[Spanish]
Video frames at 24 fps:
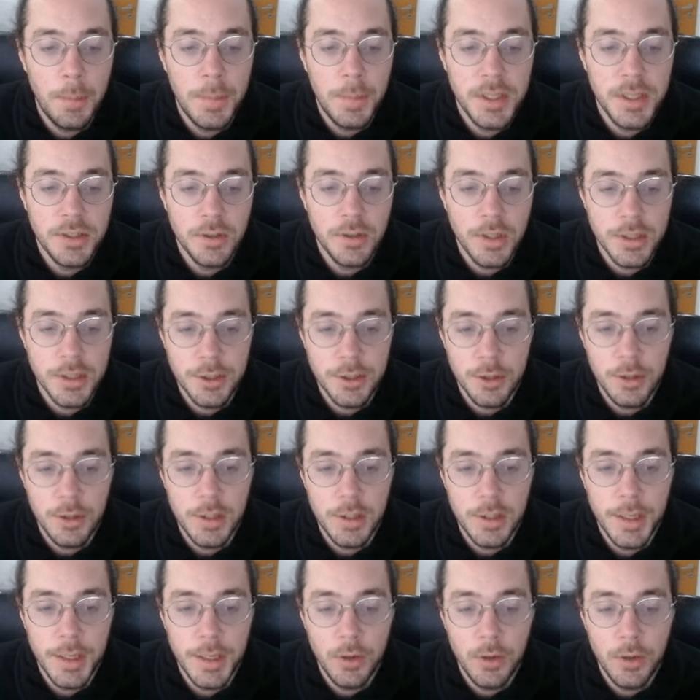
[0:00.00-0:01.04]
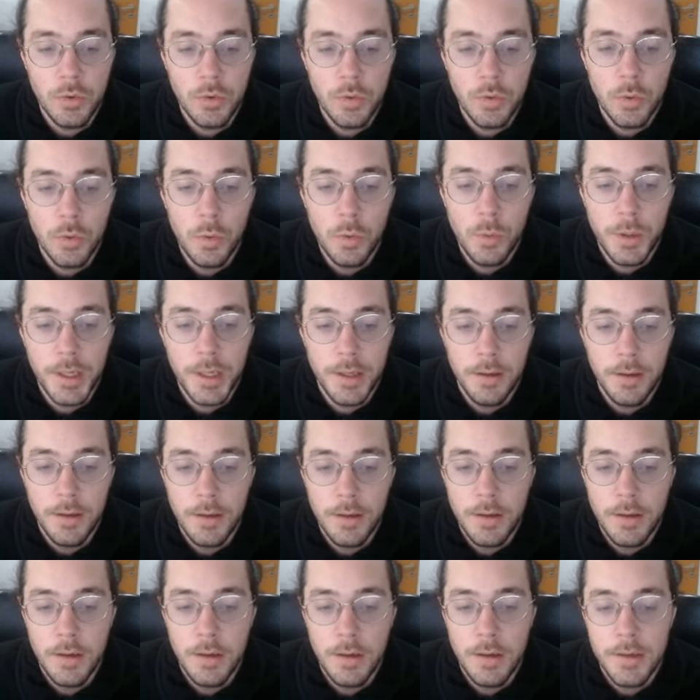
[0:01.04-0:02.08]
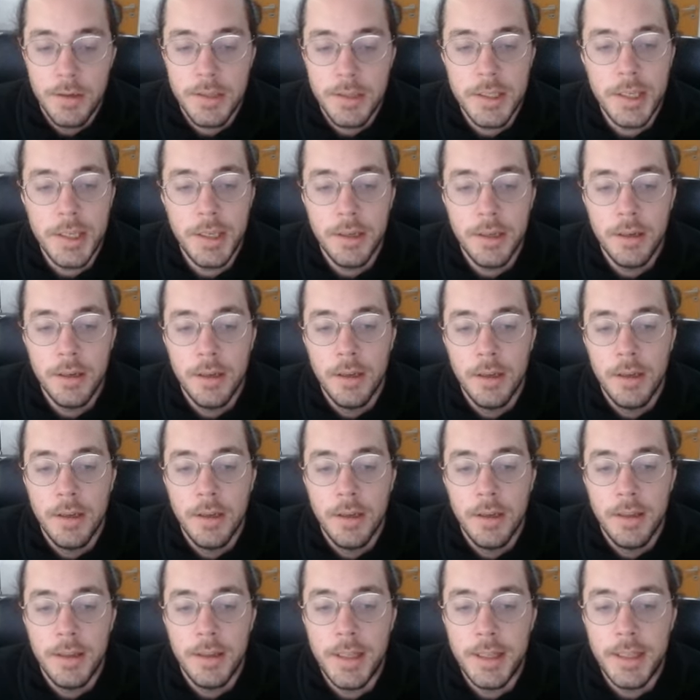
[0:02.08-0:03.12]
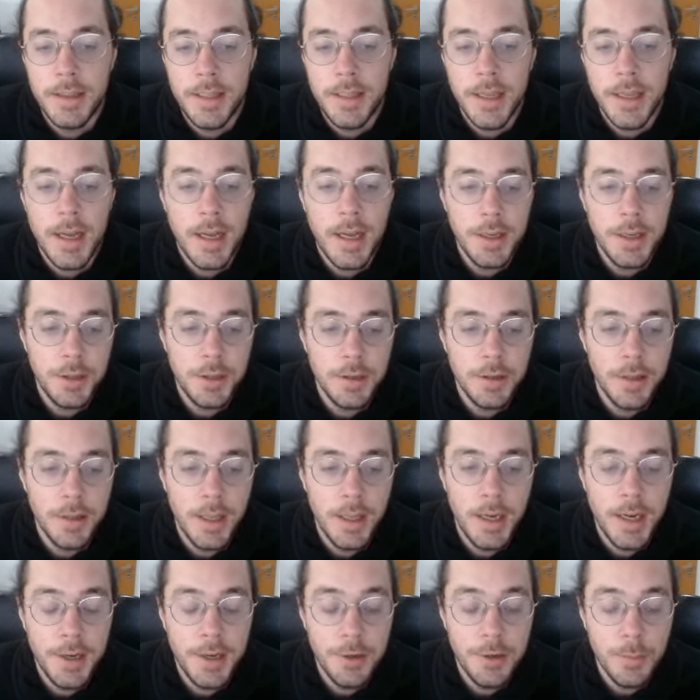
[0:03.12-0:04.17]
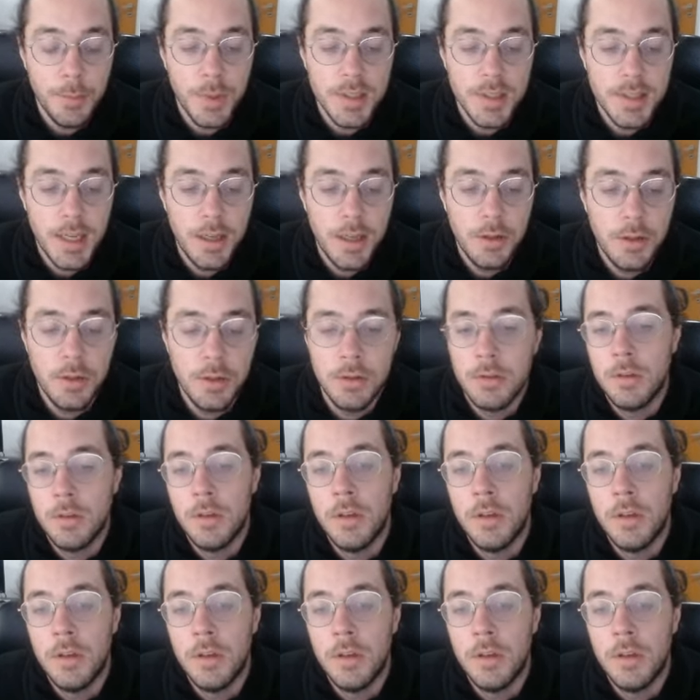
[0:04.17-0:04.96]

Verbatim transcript: precios que llegó a tener en octubre, ¿sí? De este año, del año pasado.